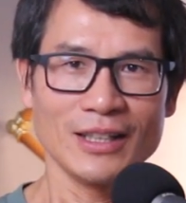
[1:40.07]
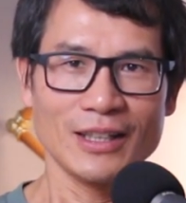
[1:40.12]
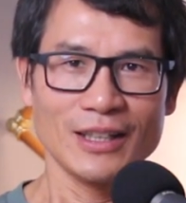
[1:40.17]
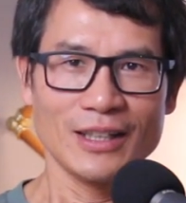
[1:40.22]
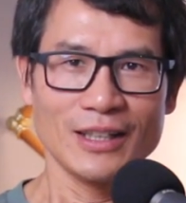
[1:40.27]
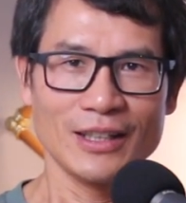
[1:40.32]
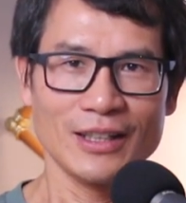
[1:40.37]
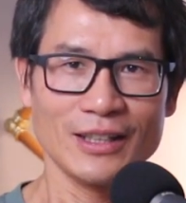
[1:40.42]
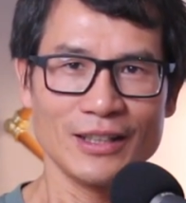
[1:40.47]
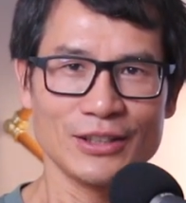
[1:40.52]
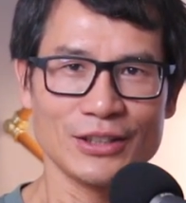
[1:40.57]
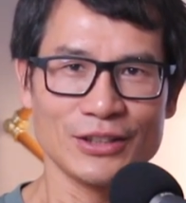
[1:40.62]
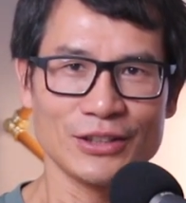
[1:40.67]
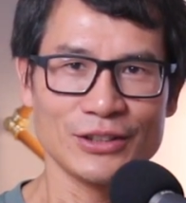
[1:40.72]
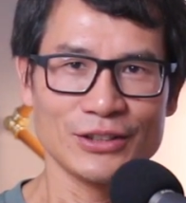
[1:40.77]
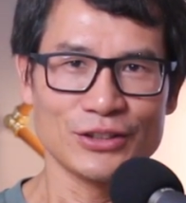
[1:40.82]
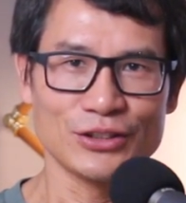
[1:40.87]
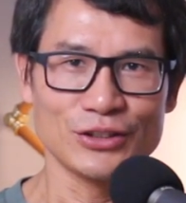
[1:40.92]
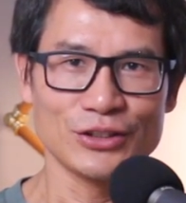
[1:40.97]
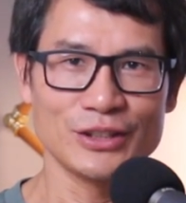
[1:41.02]

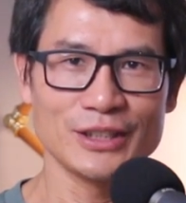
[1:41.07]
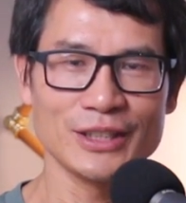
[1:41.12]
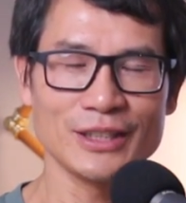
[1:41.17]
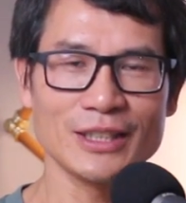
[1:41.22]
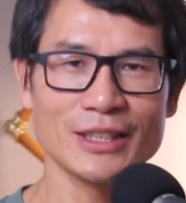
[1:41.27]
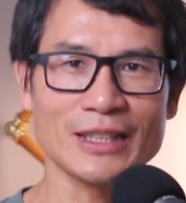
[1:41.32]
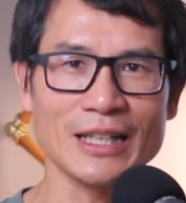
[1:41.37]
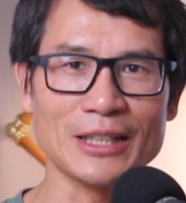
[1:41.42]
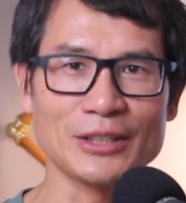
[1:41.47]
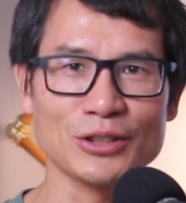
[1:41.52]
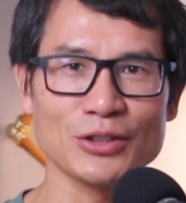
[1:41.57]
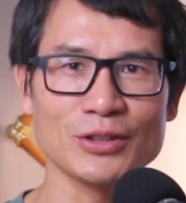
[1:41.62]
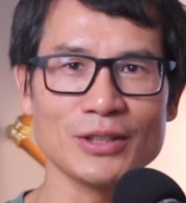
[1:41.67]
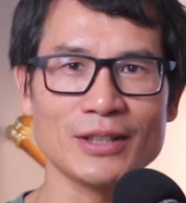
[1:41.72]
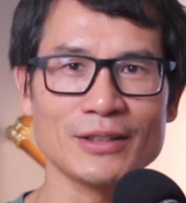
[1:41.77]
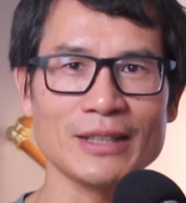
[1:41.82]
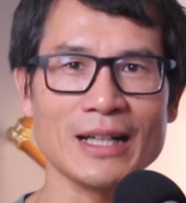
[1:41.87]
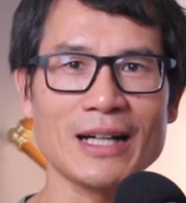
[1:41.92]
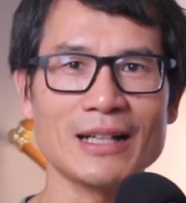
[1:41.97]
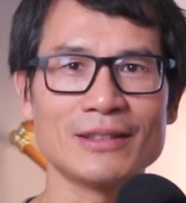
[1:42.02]
呃，直接的感受
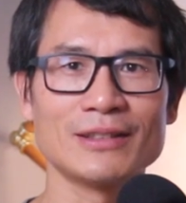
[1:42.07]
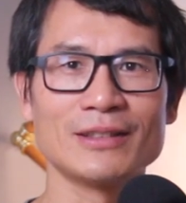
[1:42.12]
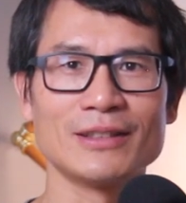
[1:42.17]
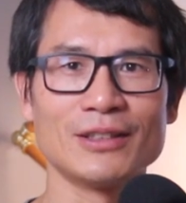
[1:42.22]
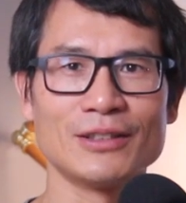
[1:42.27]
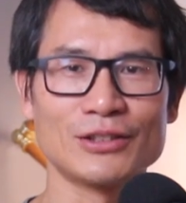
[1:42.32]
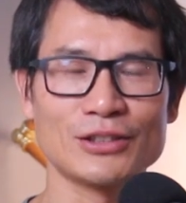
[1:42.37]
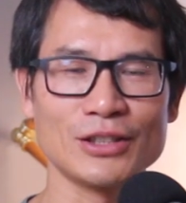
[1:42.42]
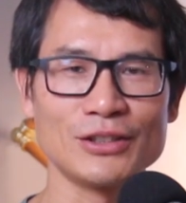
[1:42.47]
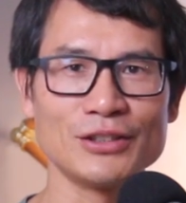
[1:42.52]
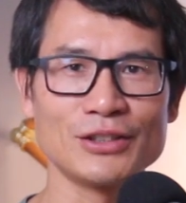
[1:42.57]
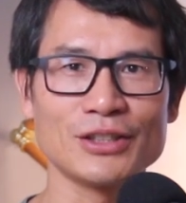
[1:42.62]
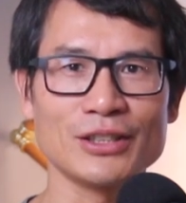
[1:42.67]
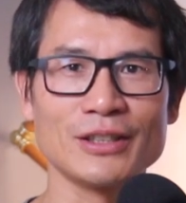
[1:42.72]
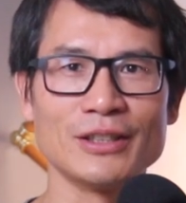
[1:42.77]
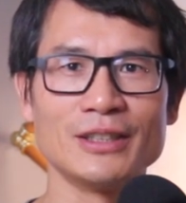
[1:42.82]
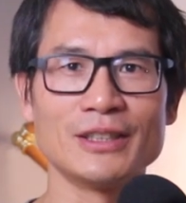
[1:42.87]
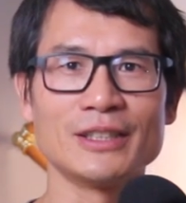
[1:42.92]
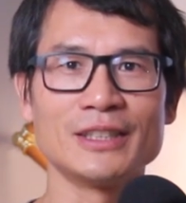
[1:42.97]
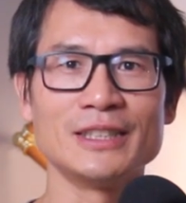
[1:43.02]
到他的真
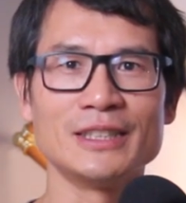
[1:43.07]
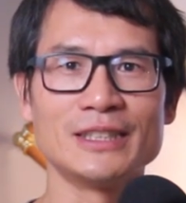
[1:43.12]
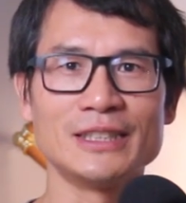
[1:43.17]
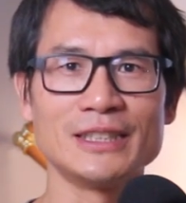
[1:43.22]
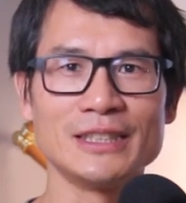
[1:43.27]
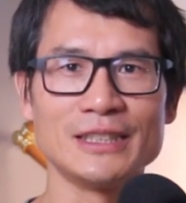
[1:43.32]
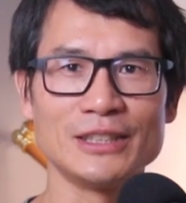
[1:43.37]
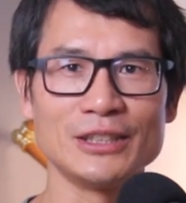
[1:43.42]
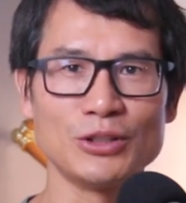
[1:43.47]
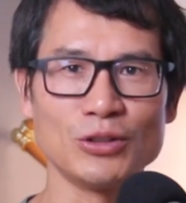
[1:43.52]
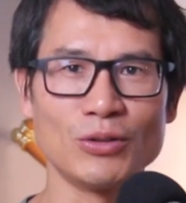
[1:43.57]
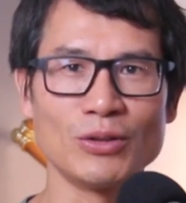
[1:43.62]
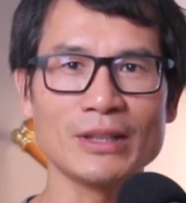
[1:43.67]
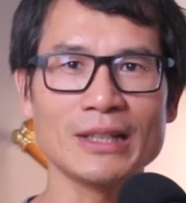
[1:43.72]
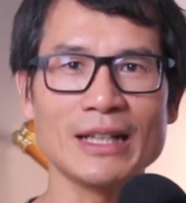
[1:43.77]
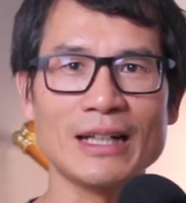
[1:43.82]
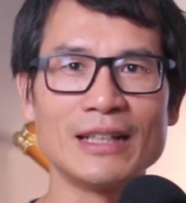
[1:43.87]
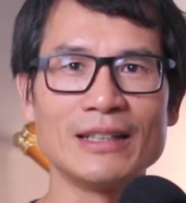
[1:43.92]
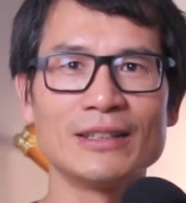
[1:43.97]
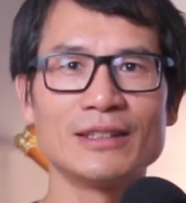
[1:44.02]
诚以及勇
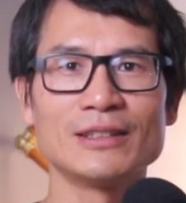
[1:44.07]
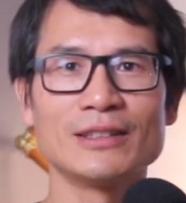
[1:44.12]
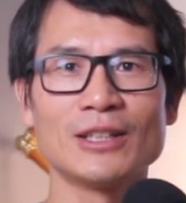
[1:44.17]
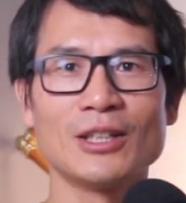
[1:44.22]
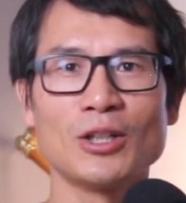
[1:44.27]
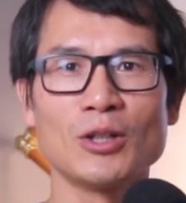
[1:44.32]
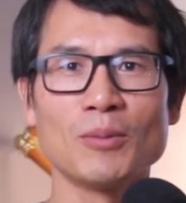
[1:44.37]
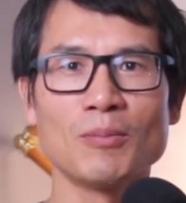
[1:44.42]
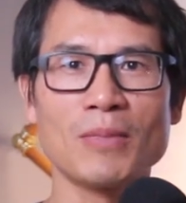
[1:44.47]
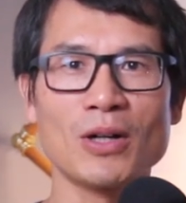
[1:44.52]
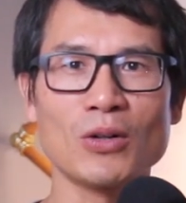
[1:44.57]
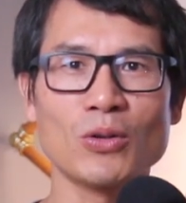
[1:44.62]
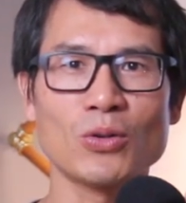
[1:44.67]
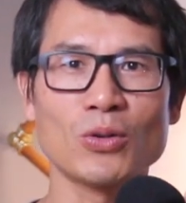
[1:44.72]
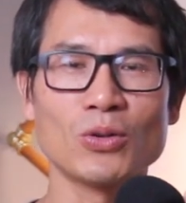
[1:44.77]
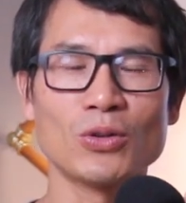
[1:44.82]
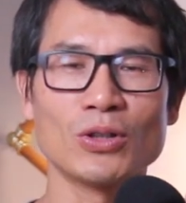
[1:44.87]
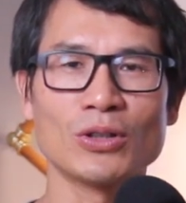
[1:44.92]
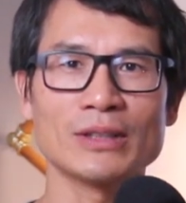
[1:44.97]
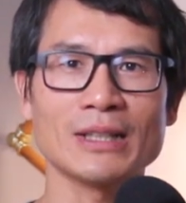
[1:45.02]
敢，然后包
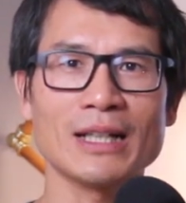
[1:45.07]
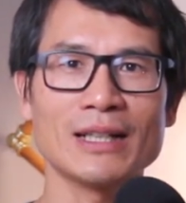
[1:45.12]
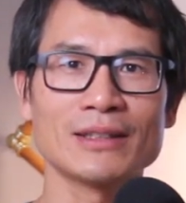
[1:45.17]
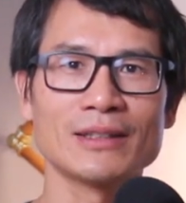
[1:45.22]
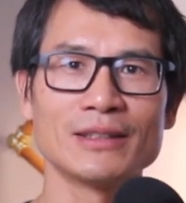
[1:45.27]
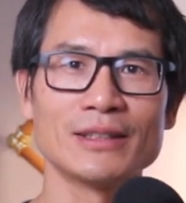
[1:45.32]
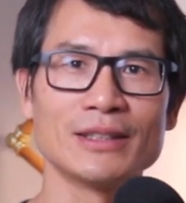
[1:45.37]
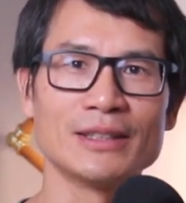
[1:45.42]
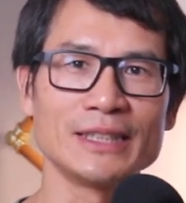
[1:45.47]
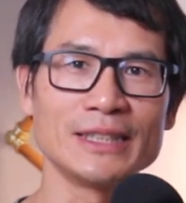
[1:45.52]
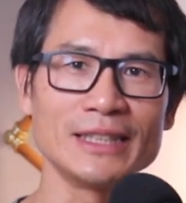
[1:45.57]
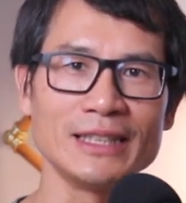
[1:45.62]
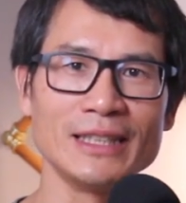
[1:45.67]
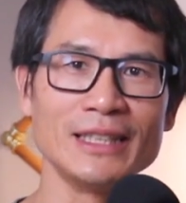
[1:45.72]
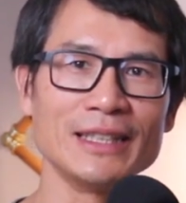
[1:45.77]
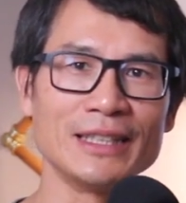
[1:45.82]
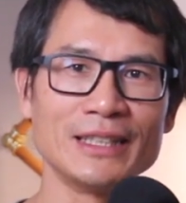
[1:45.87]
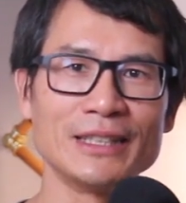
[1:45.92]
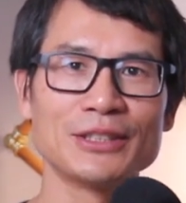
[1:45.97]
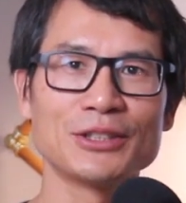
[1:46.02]
括他的毅
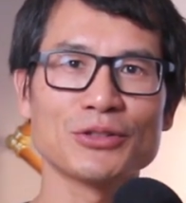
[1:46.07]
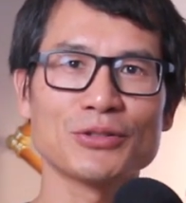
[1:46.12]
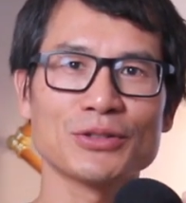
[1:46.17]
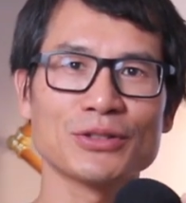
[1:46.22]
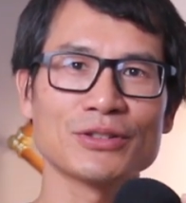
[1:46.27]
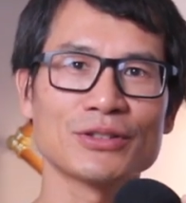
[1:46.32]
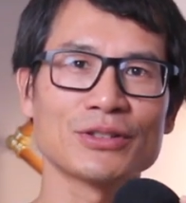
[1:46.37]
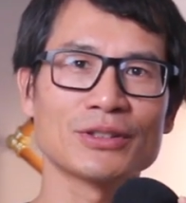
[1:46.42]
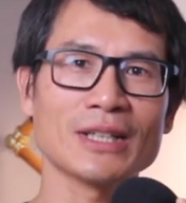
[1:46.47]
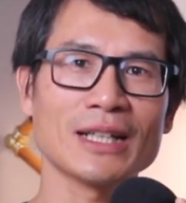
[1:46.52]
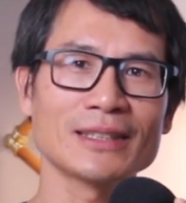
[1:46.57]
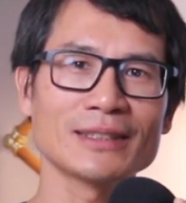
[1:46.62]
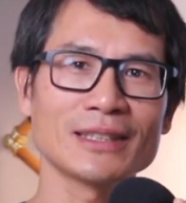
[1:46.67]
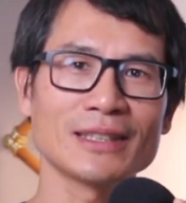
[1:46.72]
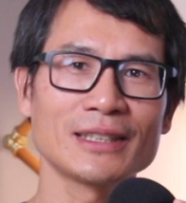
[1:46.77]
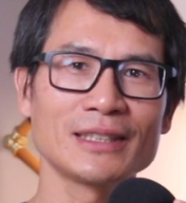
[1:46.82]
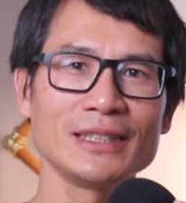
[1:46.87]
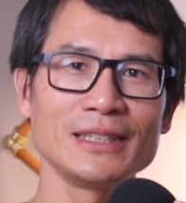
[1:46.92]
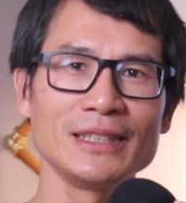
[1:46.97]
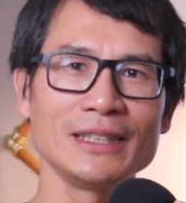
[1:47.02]
力，就是他
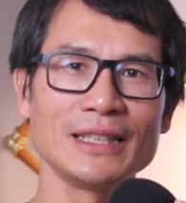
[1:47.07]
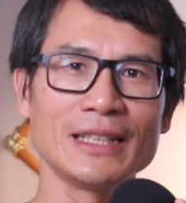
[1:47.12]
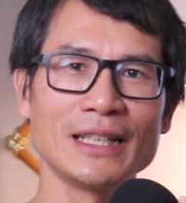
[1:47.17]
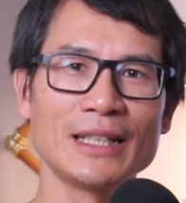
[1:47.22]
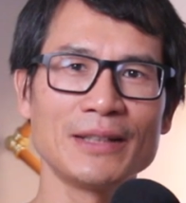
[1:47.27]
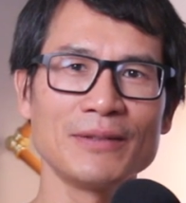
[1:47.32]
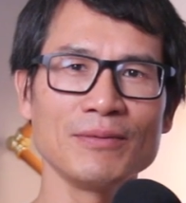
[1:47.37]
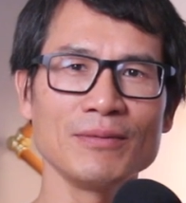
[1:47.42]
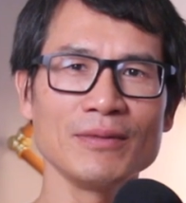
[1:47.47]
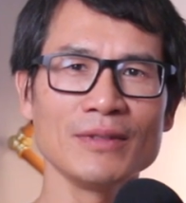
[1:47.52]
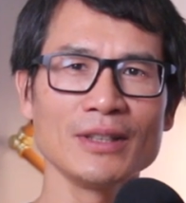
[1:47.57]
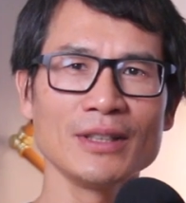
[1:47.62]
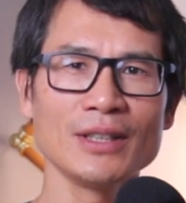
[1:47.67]
在一年，